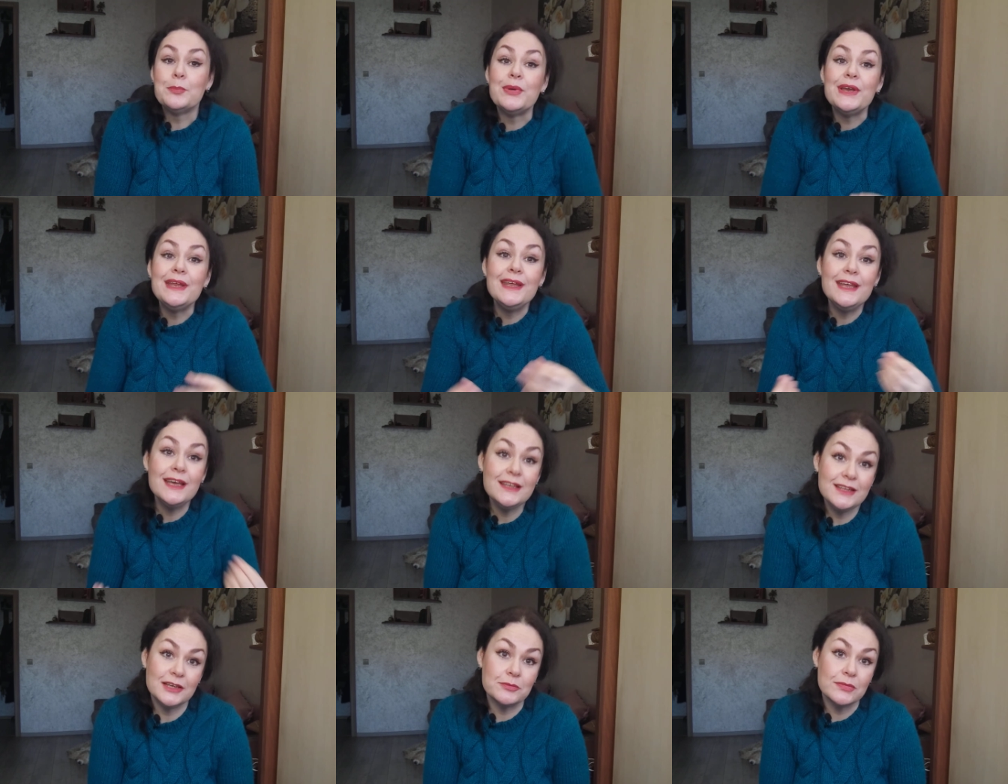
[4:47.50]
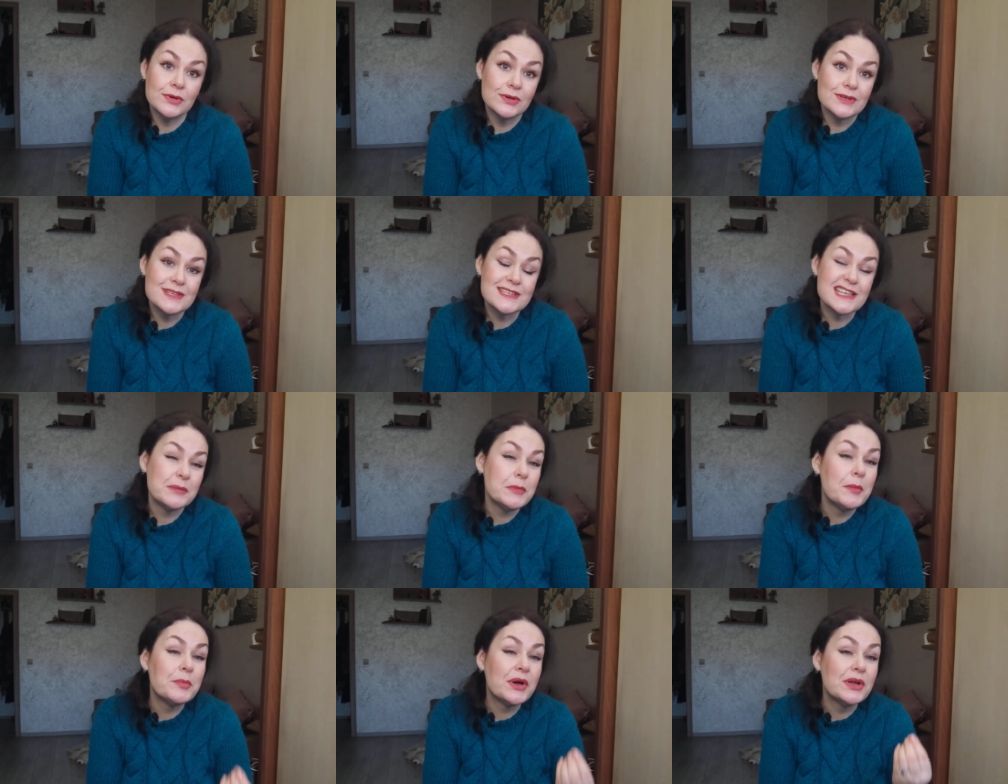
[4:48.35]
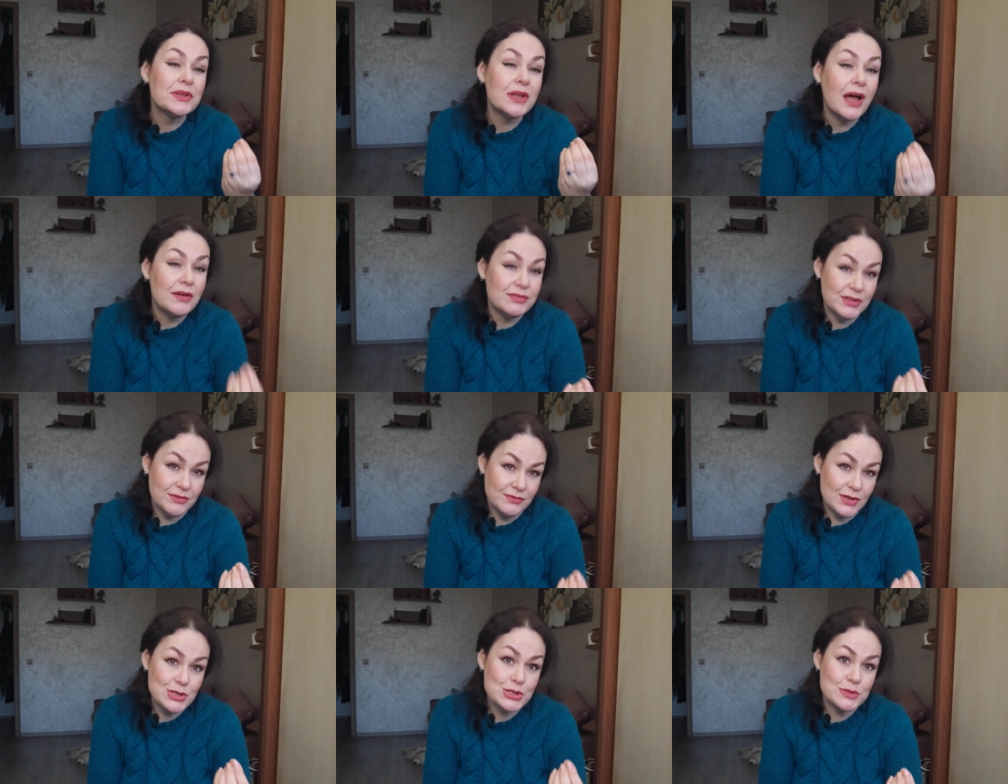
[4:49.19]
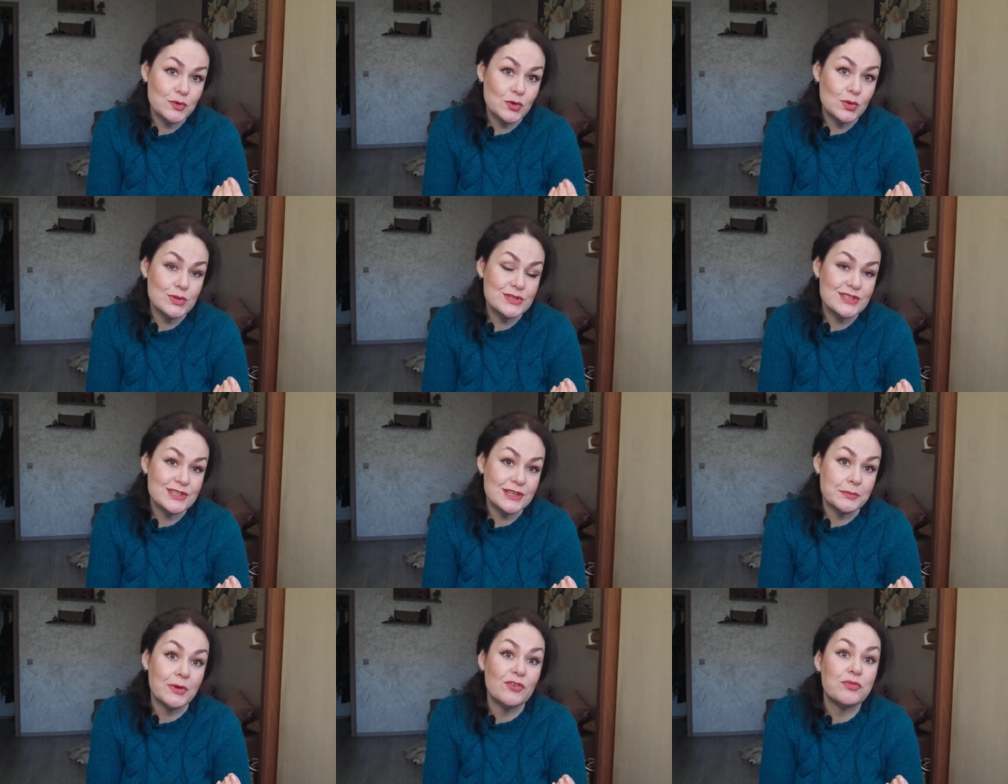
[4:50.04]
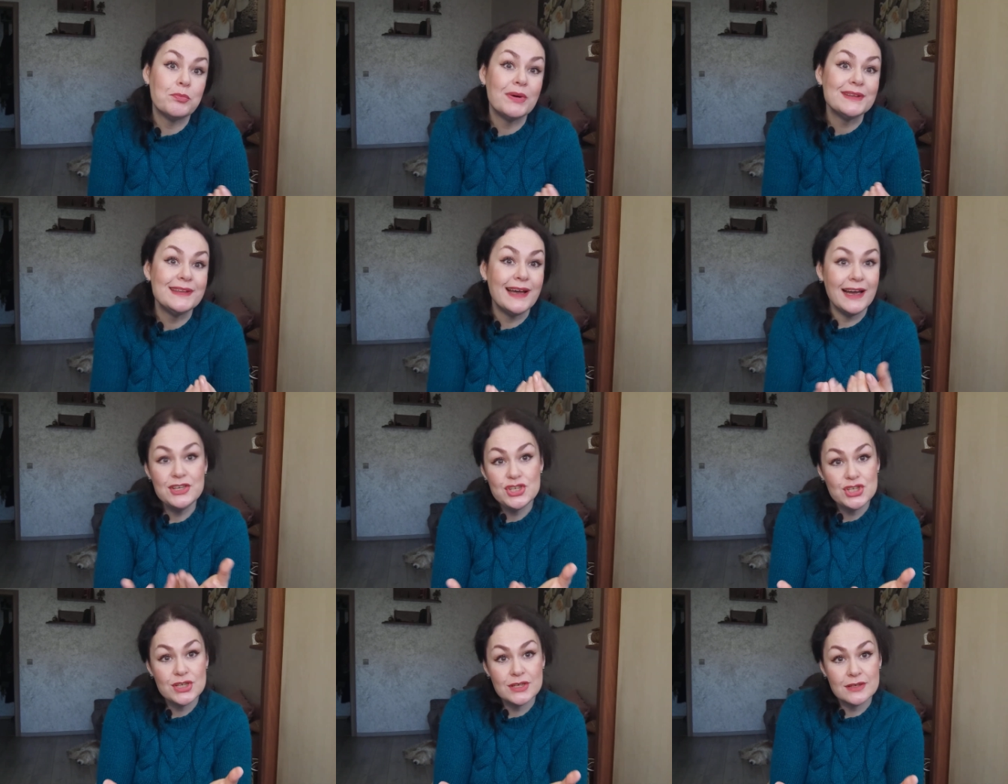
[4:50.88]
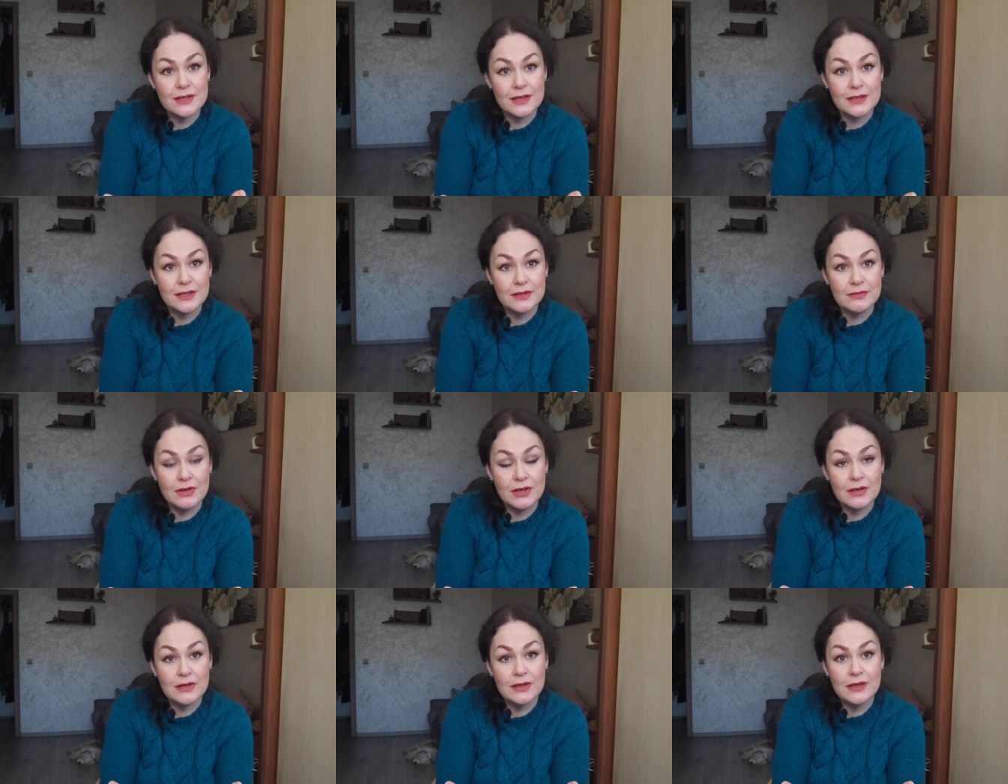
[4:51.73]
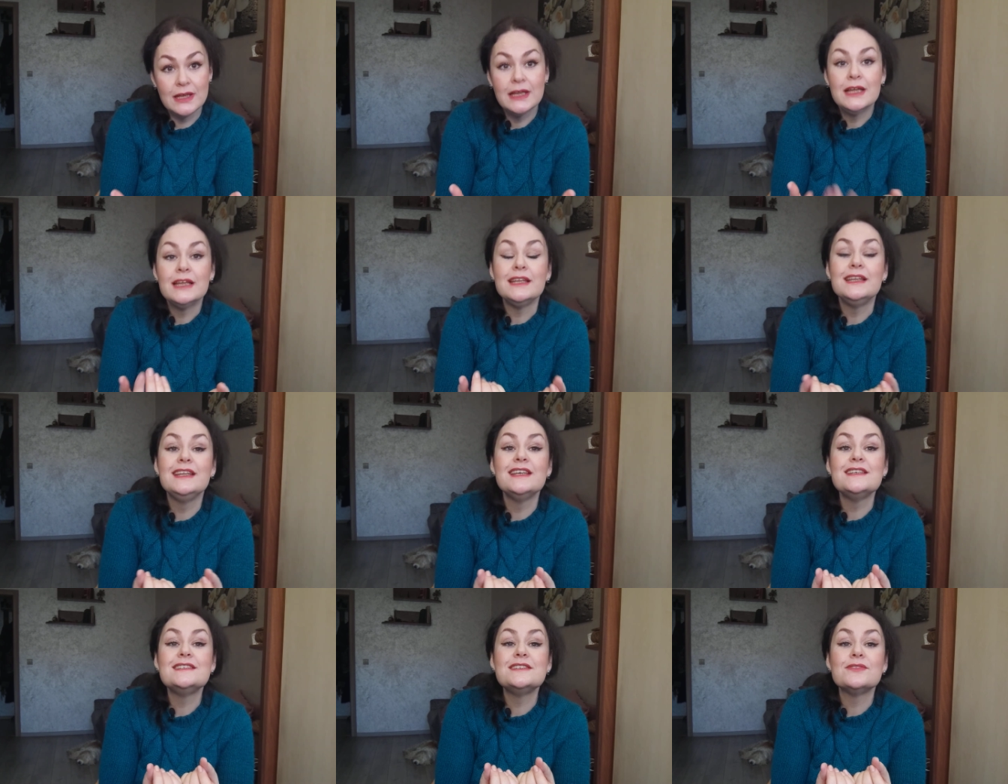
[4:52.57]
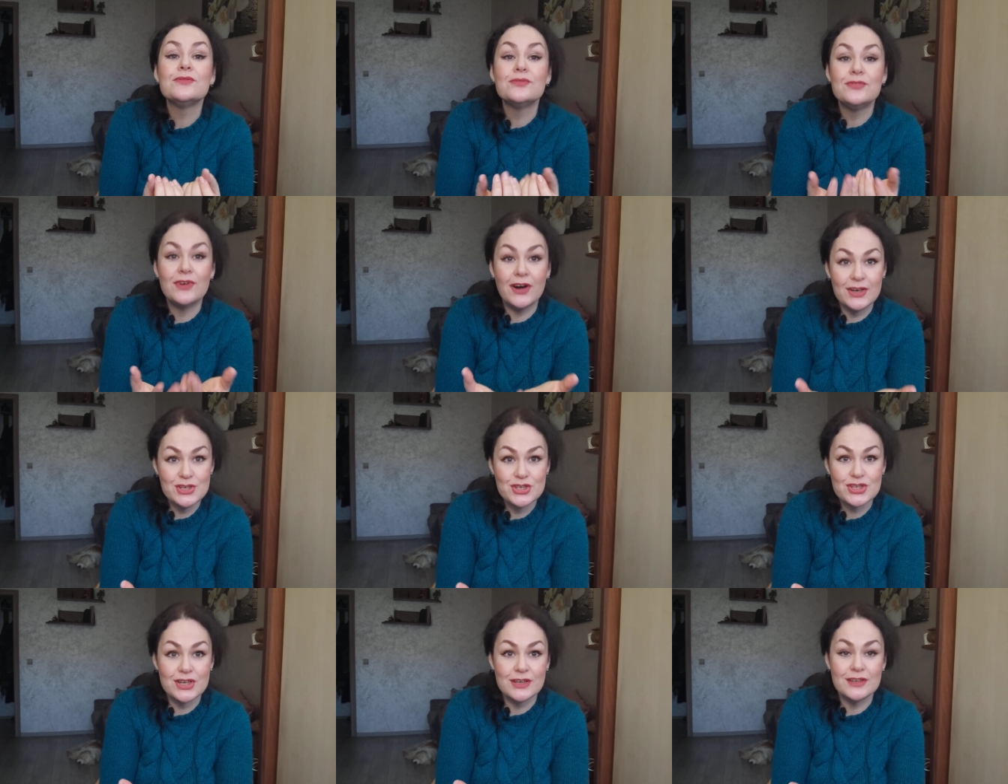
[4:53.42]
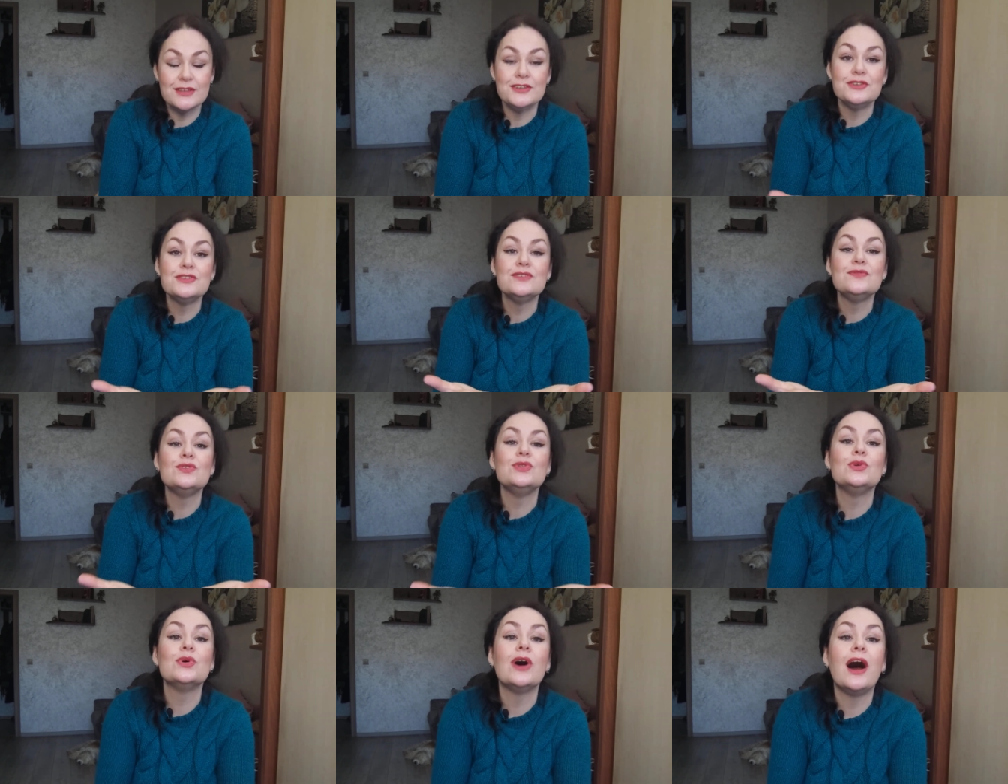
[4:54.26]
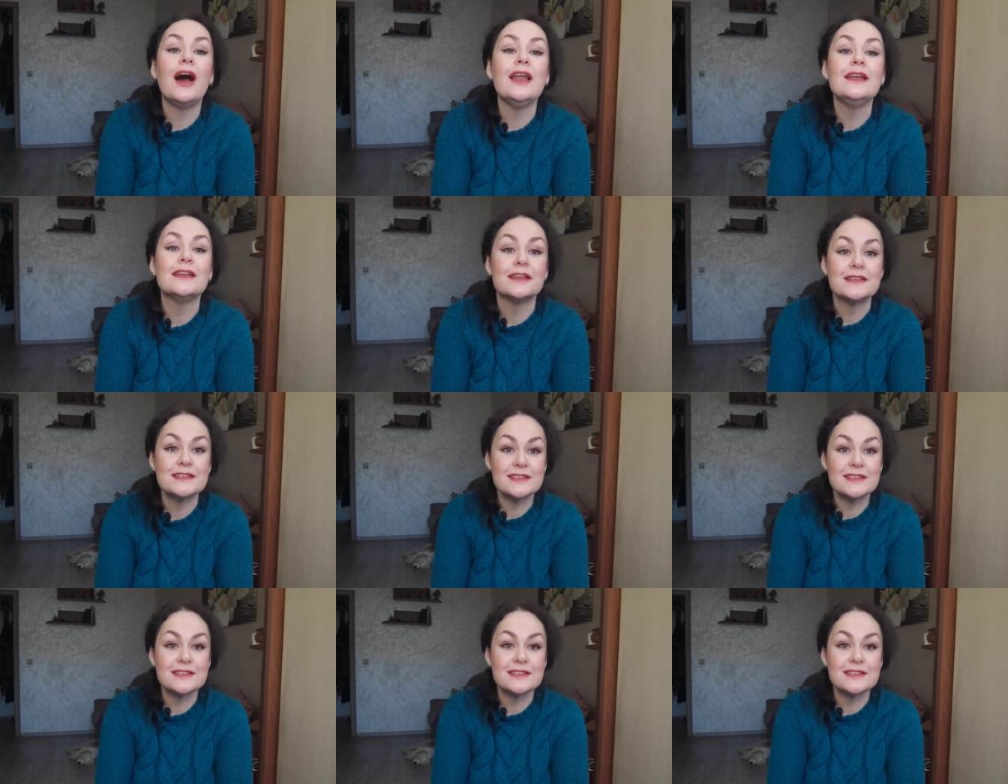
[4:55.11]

При этом самым главным вашим козырем в подаче этого есть ваша индивидуальность.